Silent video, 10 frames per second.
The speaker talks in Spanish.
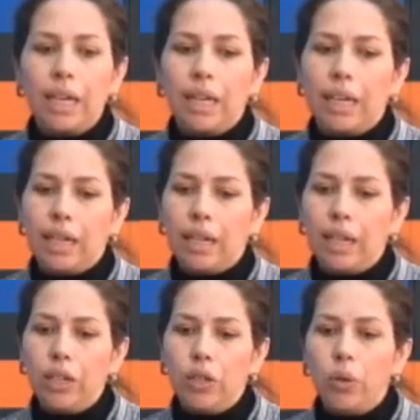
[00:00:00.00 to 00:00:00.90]

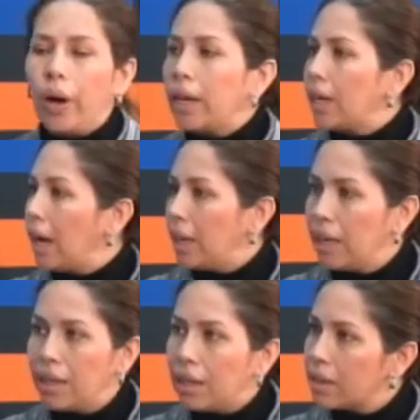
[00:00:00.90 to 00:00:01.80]
que no hay
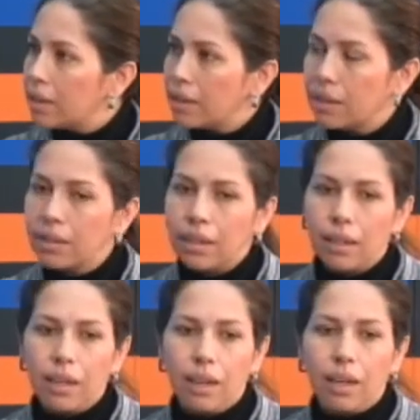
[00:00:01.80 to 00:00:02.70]
caídas,
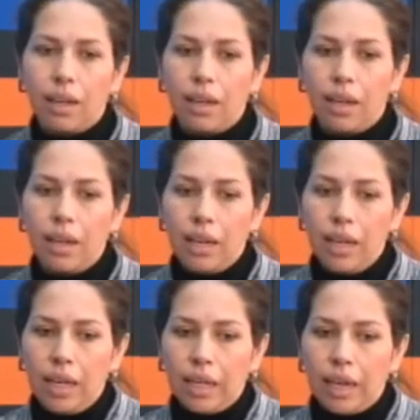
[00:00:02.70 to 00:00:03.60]
eh,
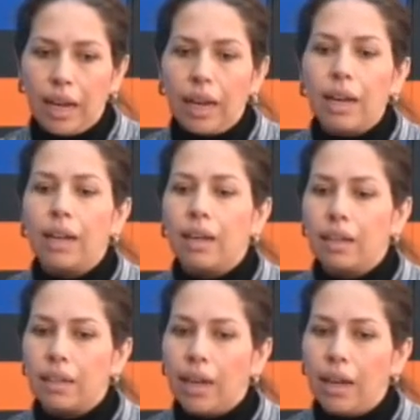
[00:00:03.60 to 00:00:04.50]
que
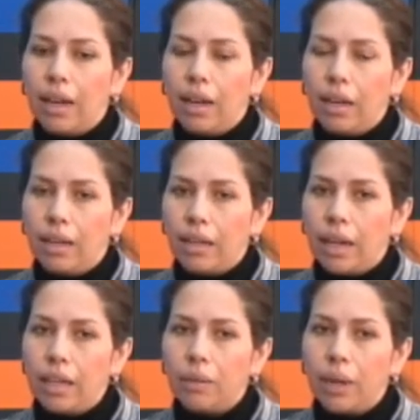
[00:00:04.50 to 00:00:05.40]

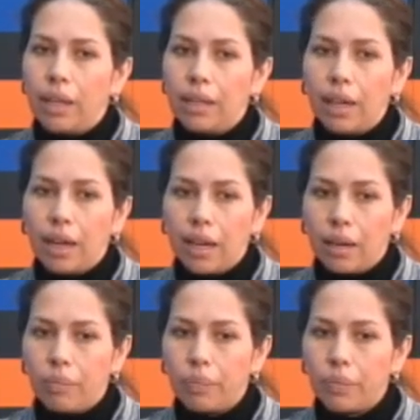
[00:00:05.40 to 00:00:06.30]
el, nivel de